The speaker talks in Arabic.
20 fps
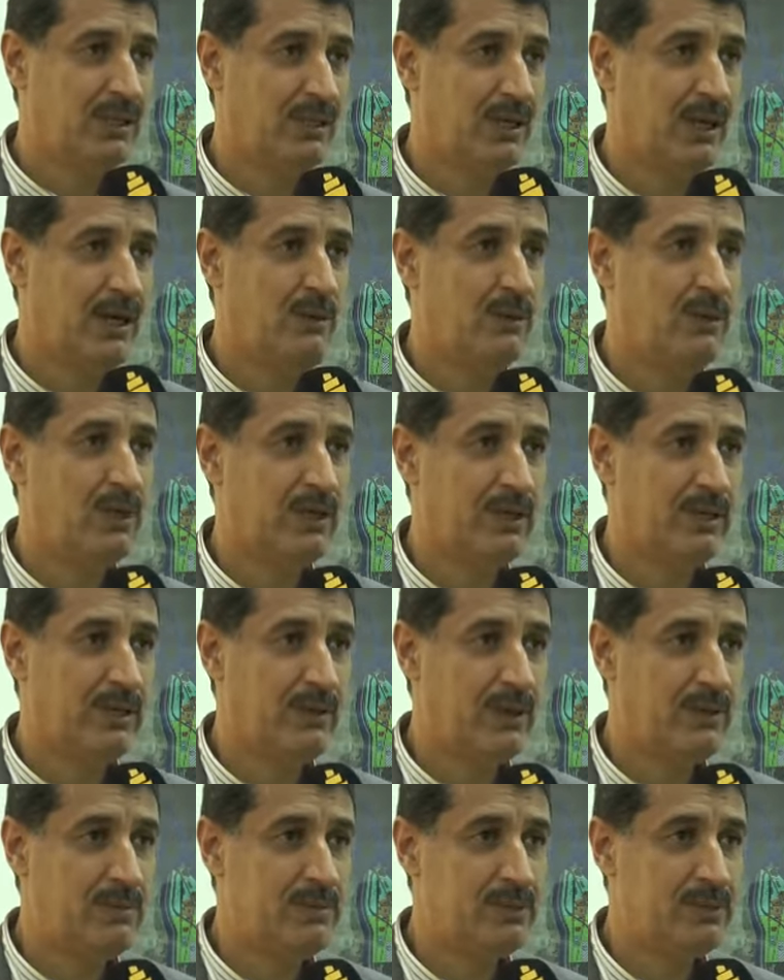حول
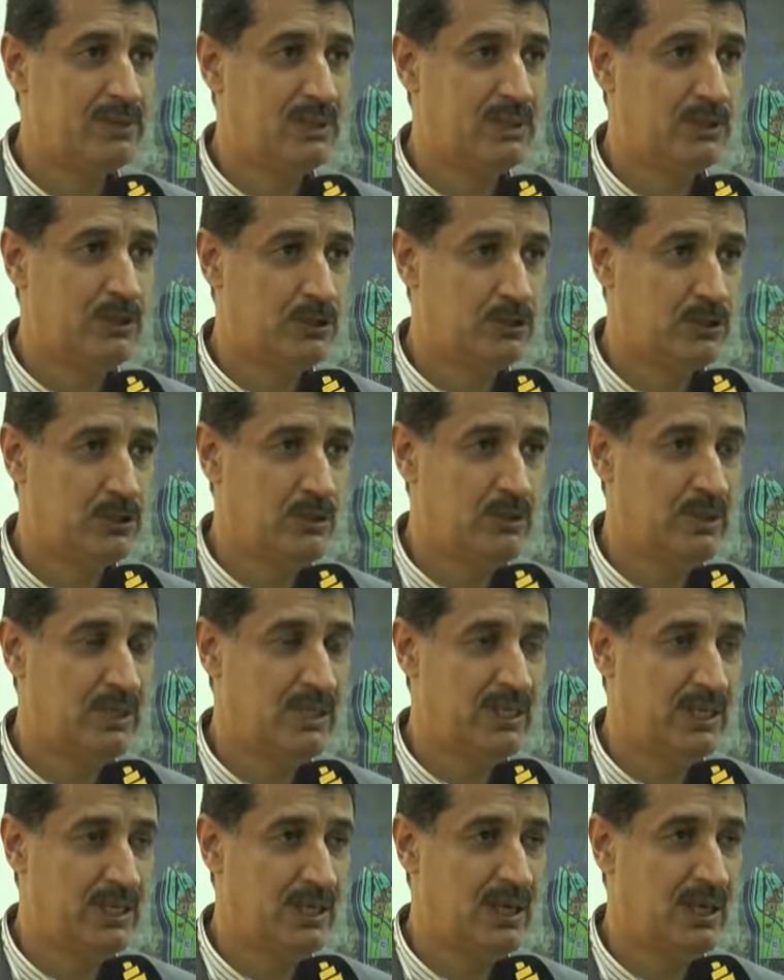الروابط
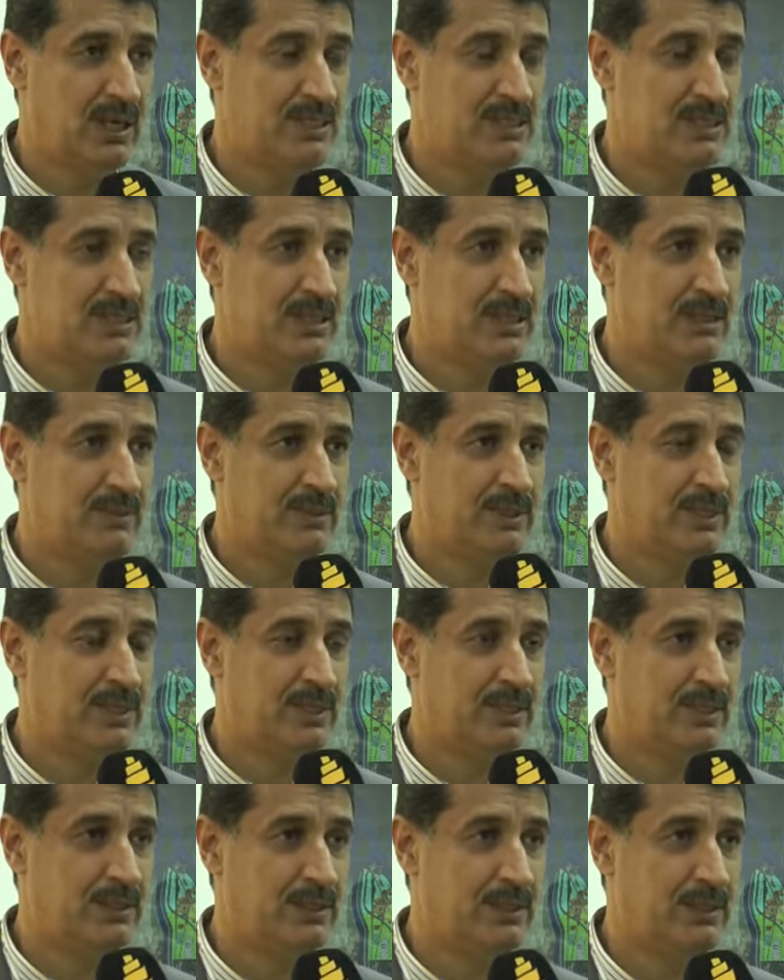الإلكترونية الخاصة
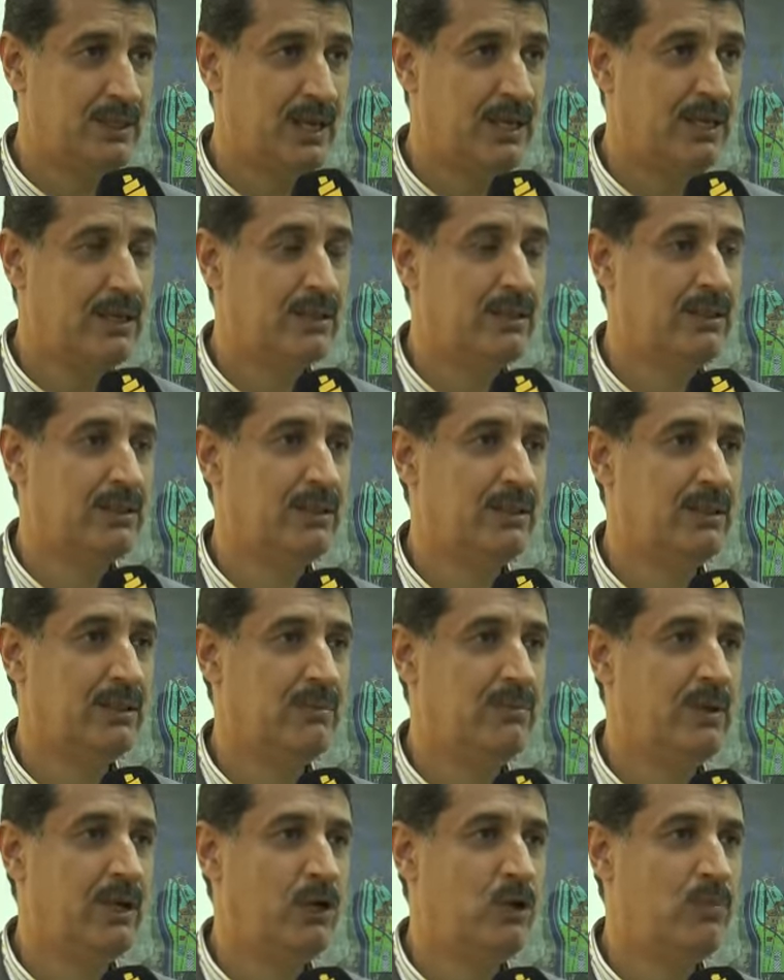بأخذ
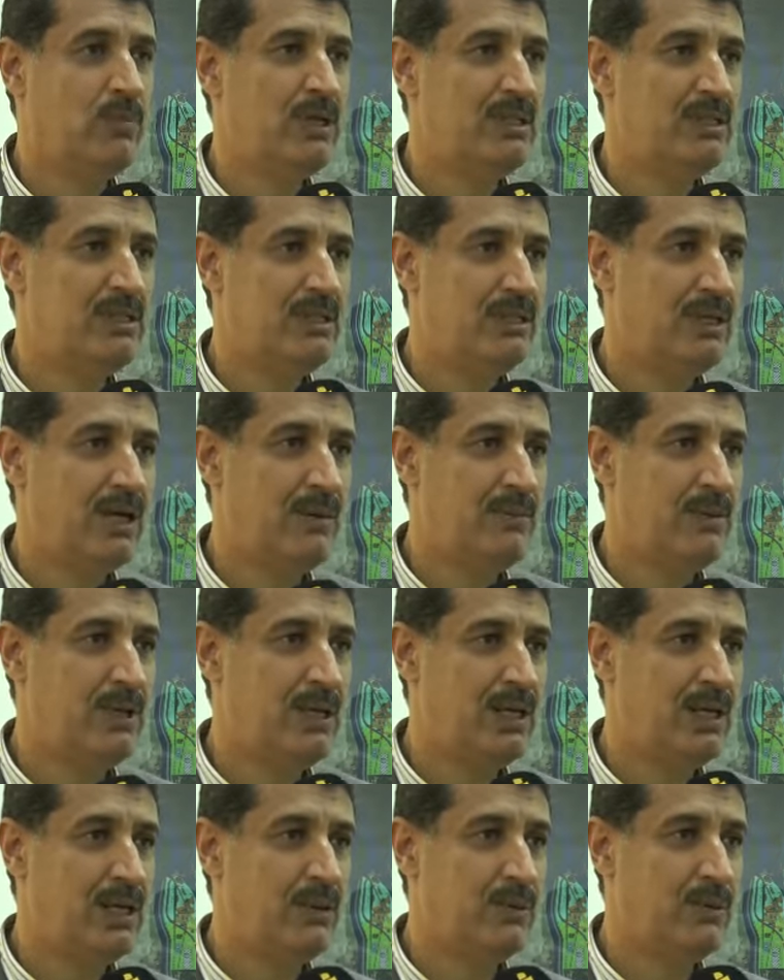المعلومات
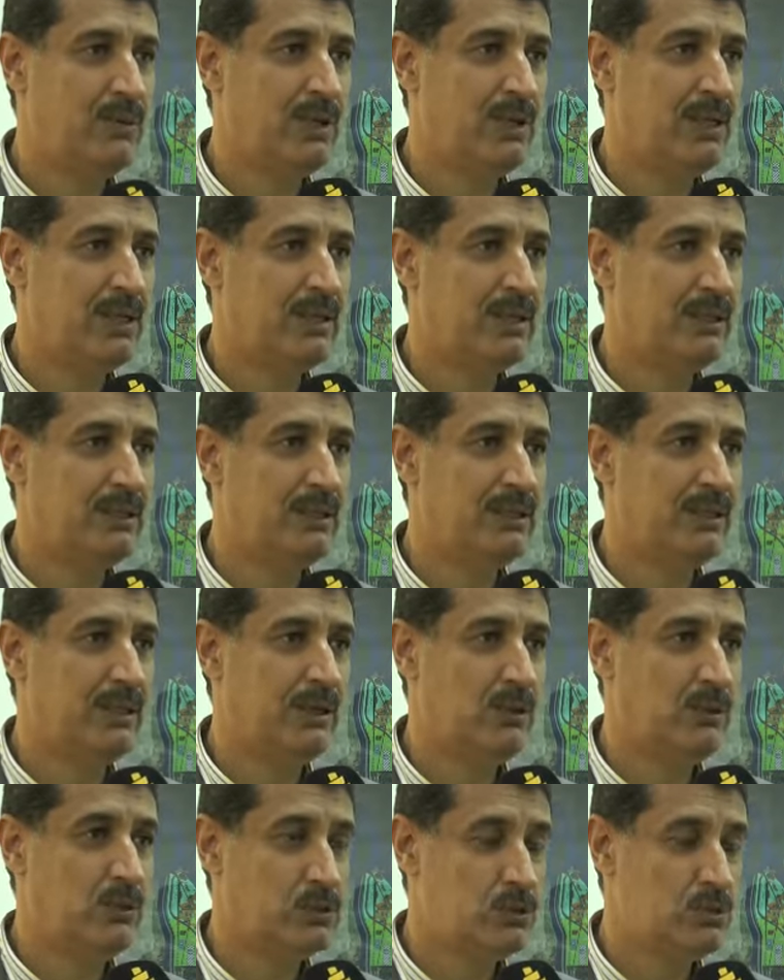الكاملة
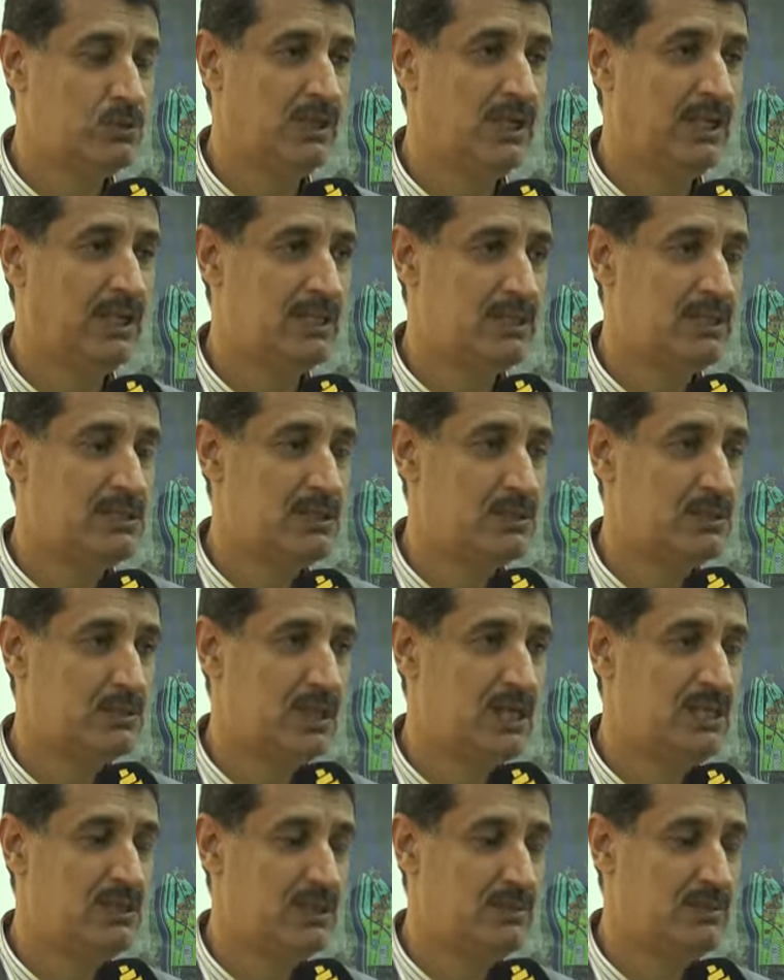والحصول على
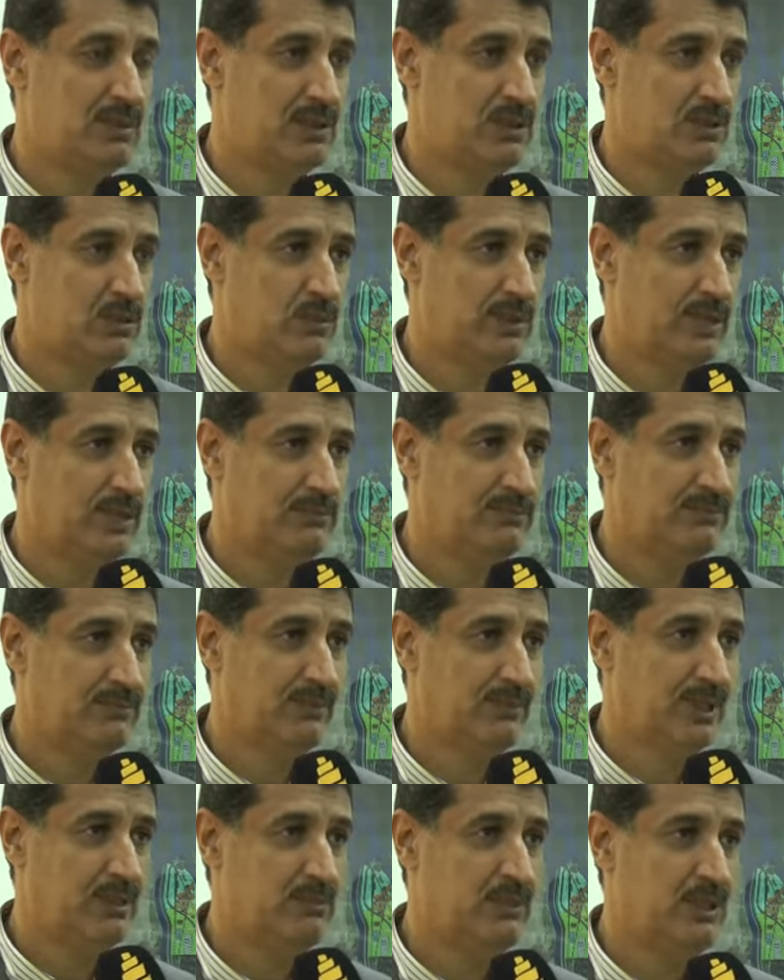التسلسلات المطلوبة
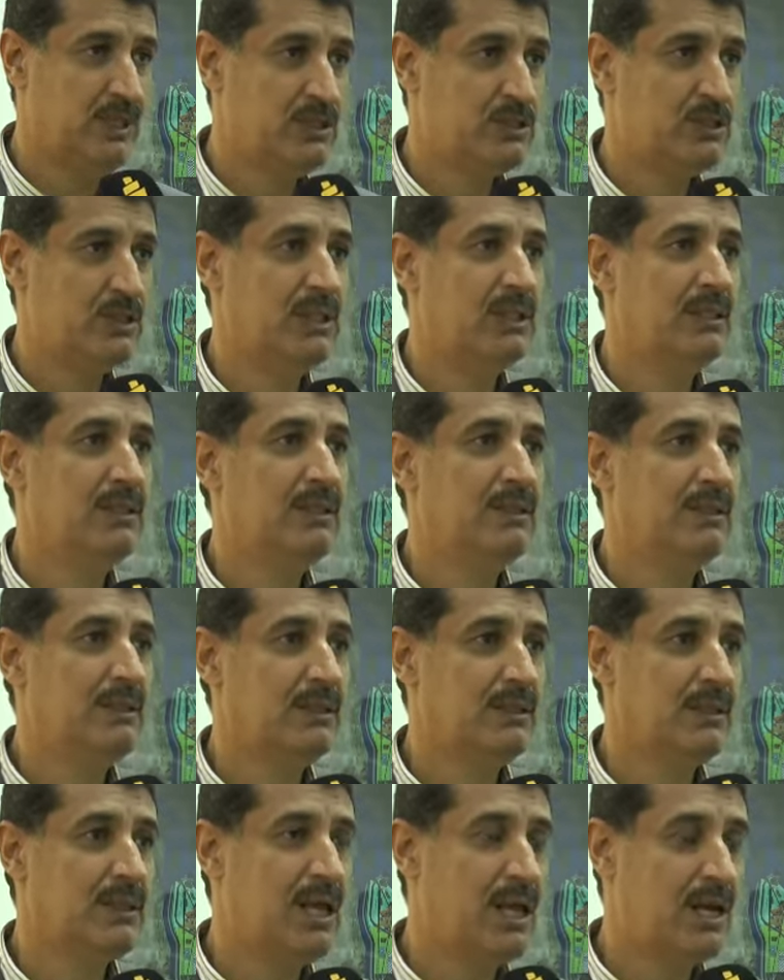من أجل
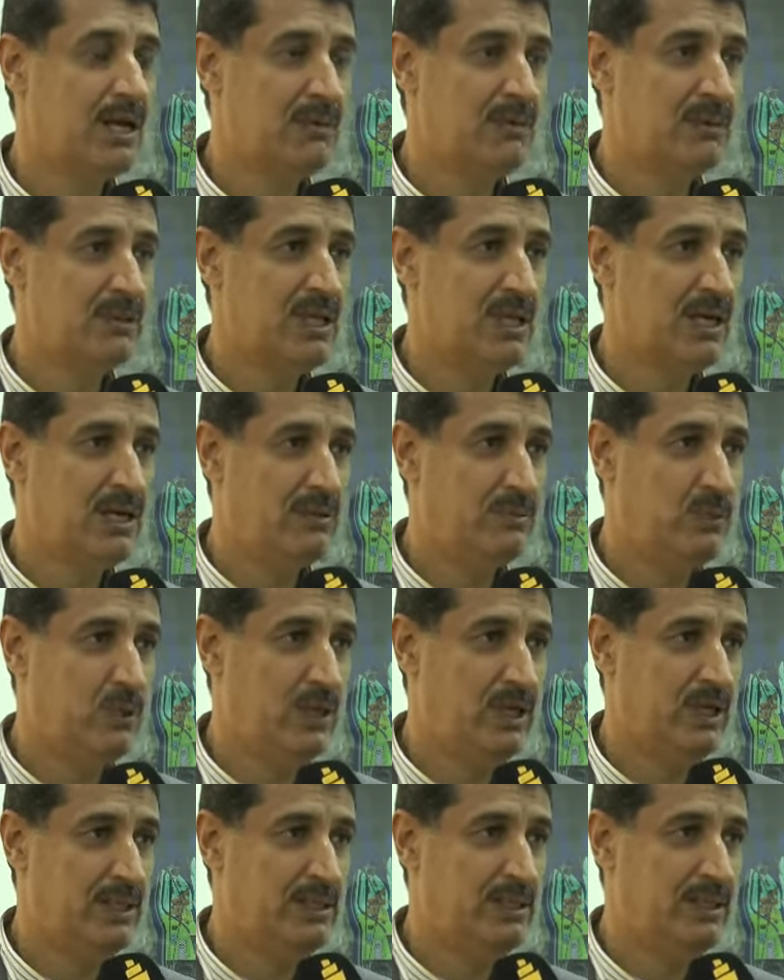إطلاق البطاقة
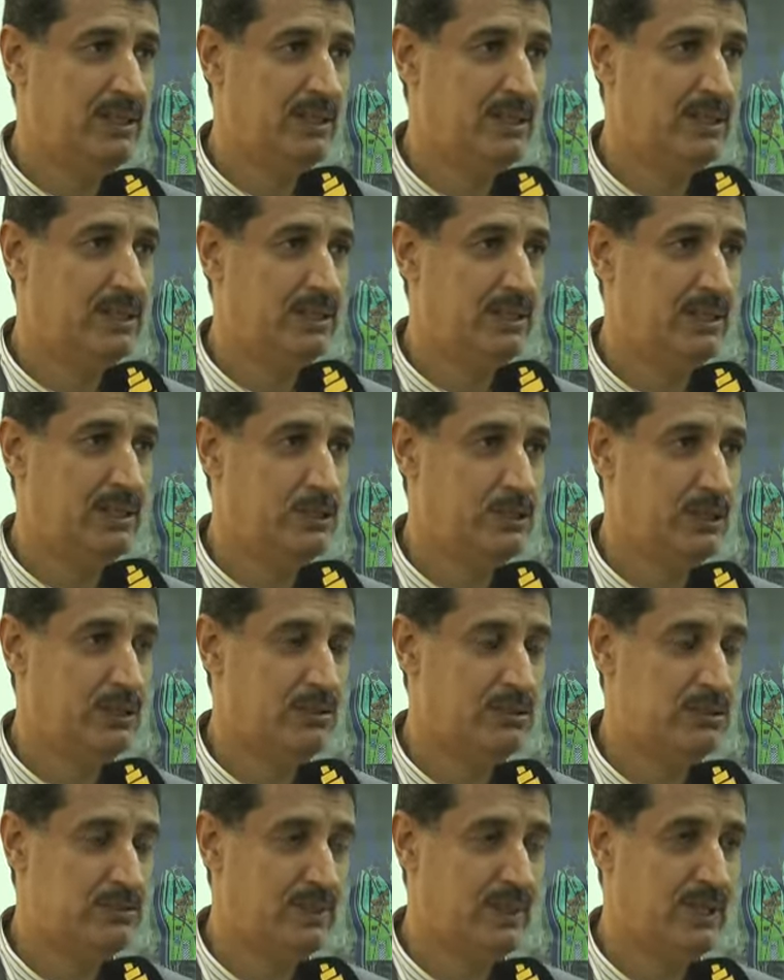الموحدة
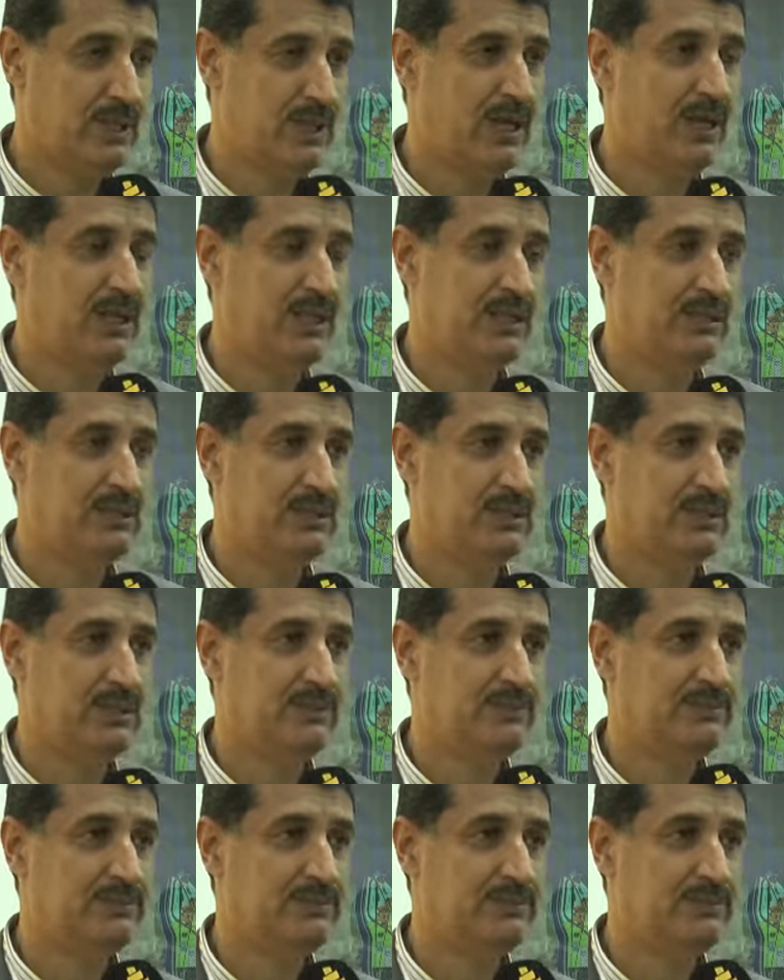للشخص مع عائلته